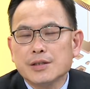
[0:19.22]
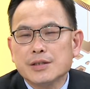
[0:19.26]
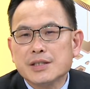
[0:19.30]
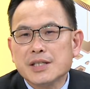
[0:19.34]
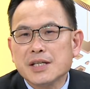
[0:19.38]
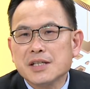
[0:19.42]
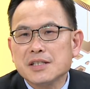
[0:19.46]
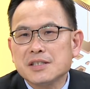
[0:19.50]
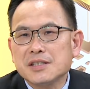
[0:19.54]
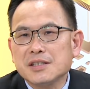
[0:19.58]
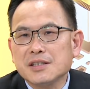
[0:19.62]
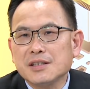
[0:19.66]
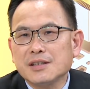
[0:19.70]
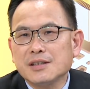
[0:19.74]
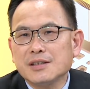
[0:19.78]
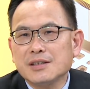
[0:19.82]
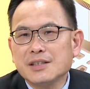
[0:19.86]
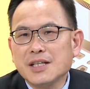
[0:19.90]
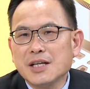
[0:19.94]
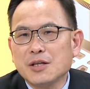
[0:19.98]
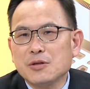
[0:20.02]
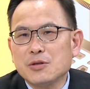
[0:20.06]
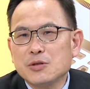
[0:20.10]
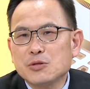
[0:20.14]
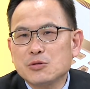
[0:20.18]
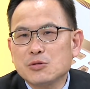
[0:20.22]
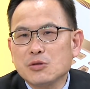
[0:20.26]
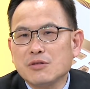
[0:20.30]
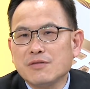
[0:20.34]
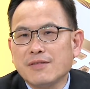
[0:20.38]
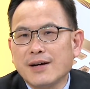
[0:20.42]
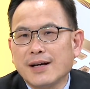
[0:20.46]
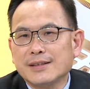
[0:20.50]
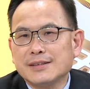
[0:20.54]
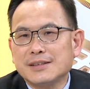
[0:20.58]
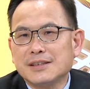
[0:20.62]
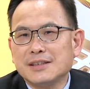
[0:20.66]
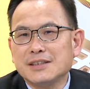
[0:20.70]
这次叶伦
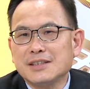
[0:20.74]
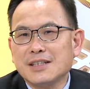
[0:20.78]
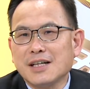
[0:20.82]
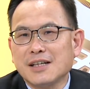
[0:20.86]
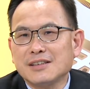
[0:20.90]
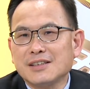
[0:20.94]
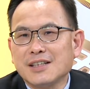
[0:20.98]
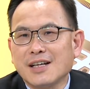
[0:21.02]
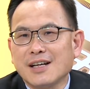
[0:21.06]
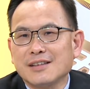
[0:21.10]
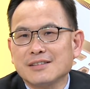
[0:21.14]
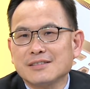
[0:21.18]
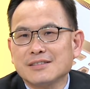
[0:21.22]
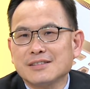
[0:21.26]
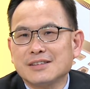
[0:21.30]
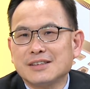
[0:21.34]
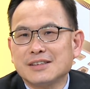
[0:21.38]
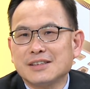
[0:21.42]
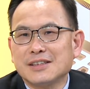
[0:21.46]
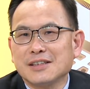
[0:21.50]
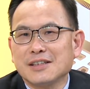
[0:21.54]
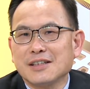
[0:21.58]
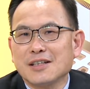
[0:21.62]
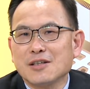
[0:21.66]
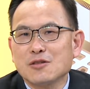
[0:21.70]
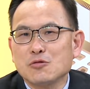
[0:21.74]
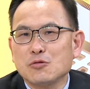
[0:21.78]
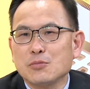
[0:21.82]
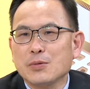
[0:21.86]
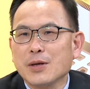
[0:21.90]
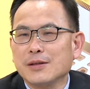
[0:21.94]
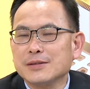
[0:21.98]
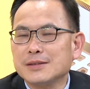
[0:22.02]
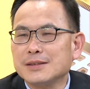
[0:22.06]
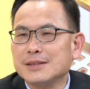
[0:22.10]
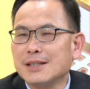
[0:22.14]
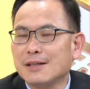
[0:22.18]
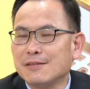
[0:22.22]
说法事实上让整个股
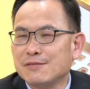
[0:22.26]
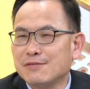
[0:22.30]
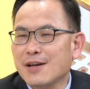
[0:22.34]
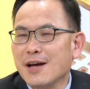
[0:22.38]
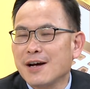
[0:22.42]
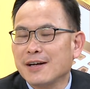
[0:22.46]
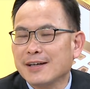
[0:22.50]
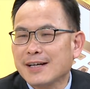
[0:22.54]
票市场非常